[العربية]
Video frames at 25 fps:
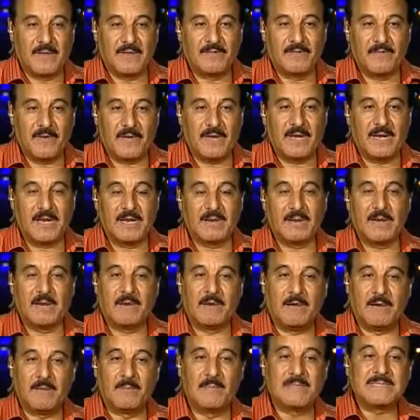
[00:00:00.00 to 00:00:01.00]
فعلا
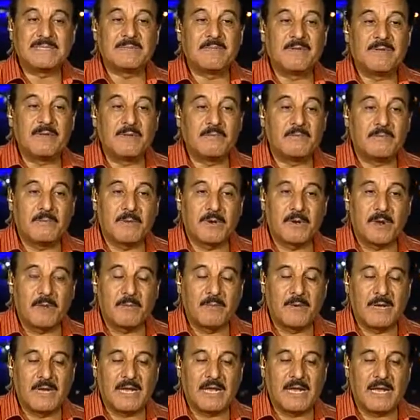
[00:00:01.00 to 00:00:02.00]
اه بس
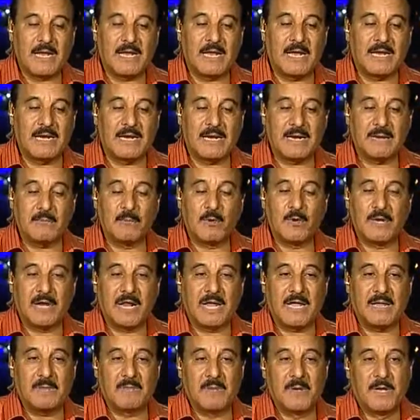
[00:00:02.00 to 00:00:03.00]
بالرغم ان ايه يعني انا ممكن
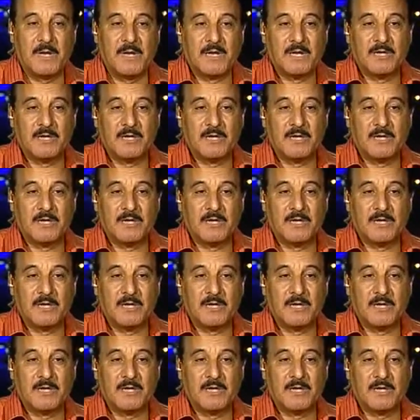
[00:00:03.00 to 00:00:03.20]
اغيب